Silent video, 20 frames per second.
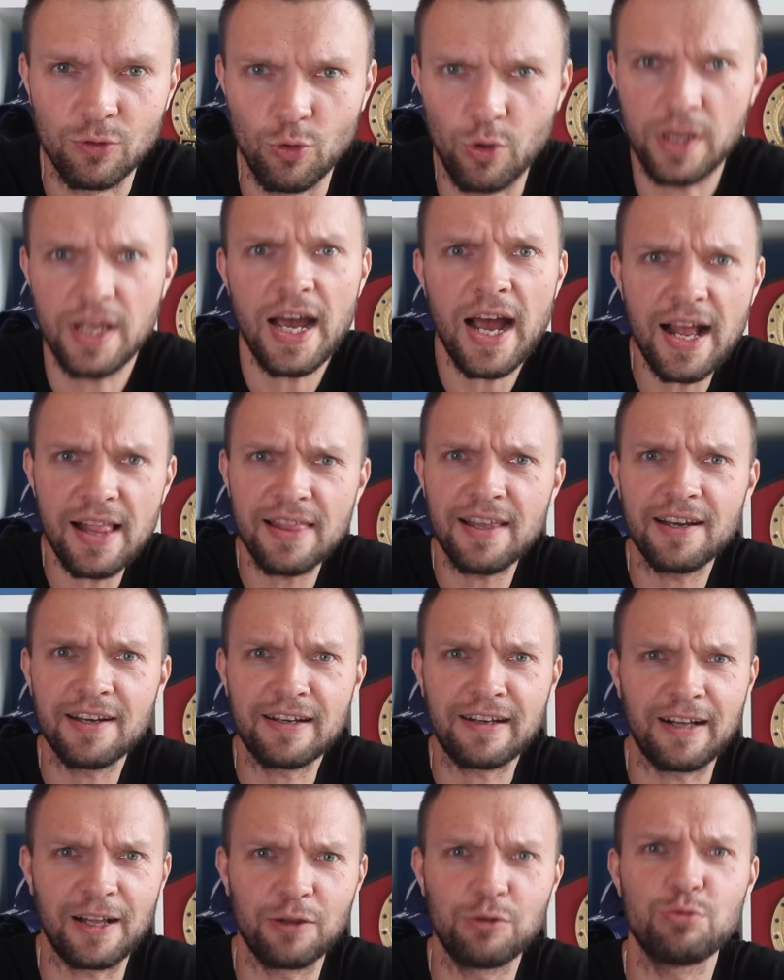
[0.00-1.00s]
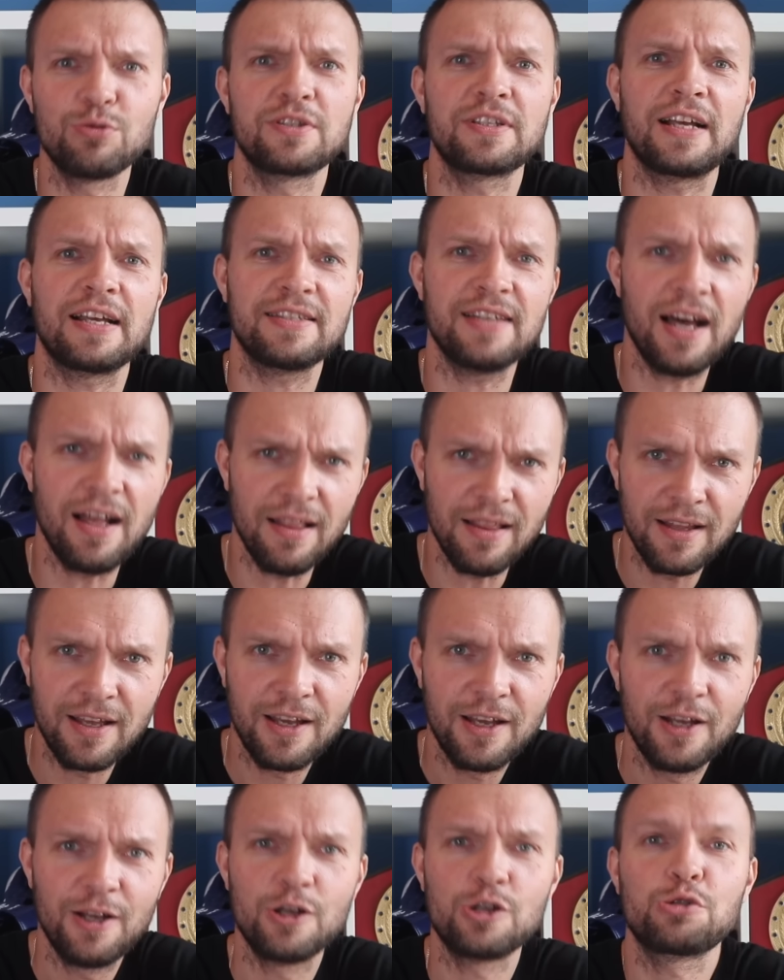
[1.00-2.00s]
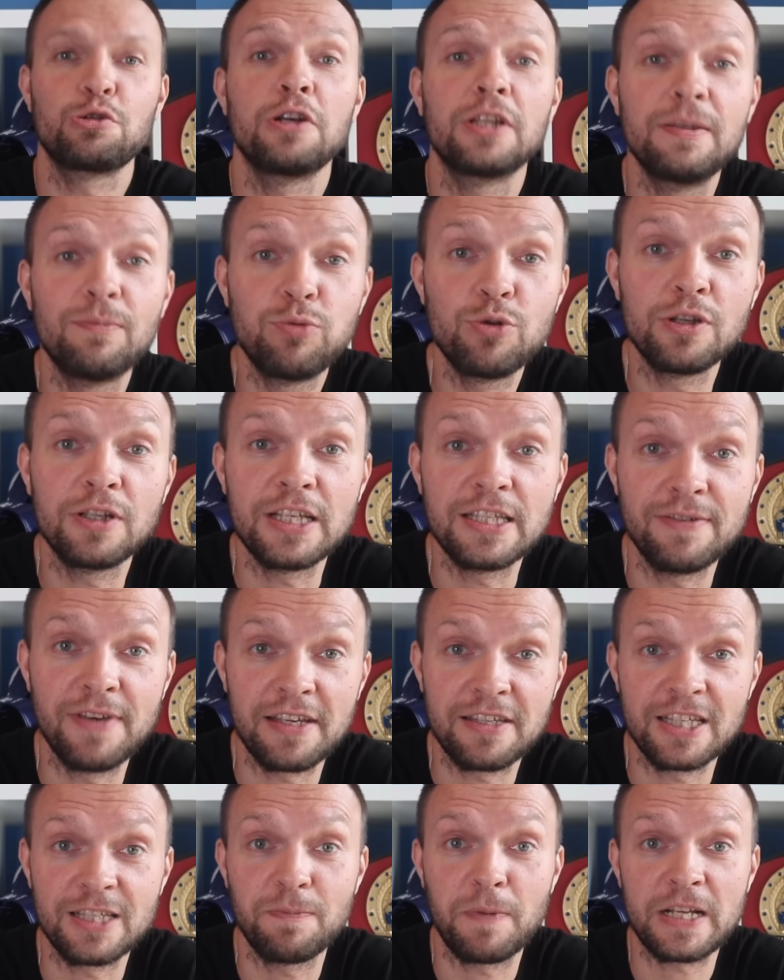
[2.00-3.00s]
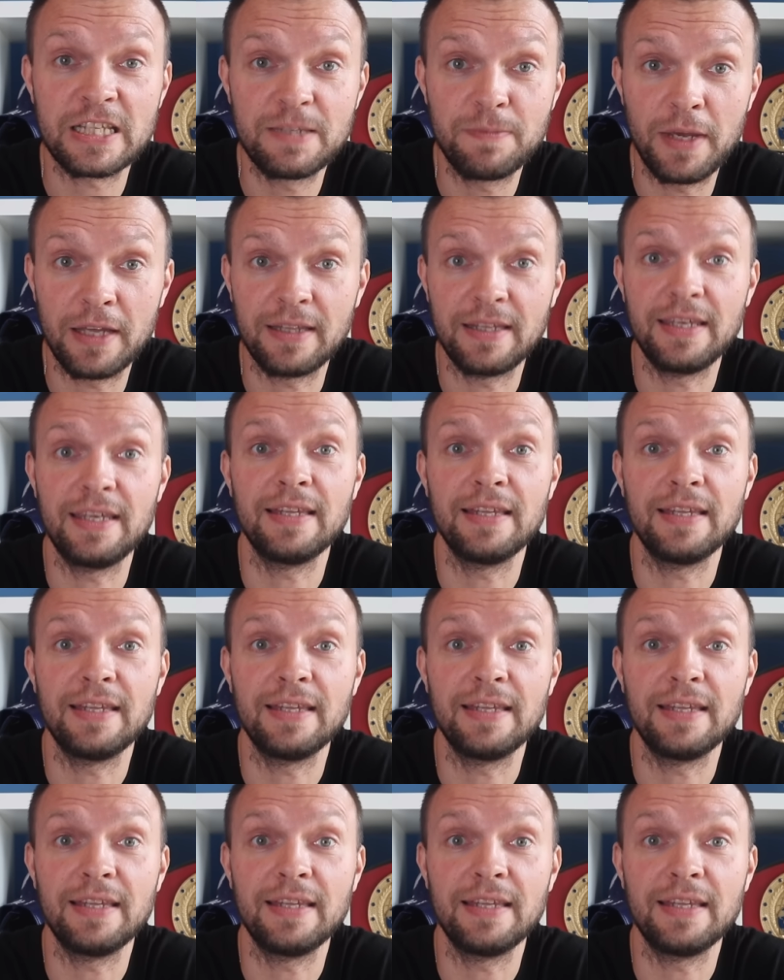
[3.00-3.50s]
Но реально колдун сказал, что это будет известный спортсмен.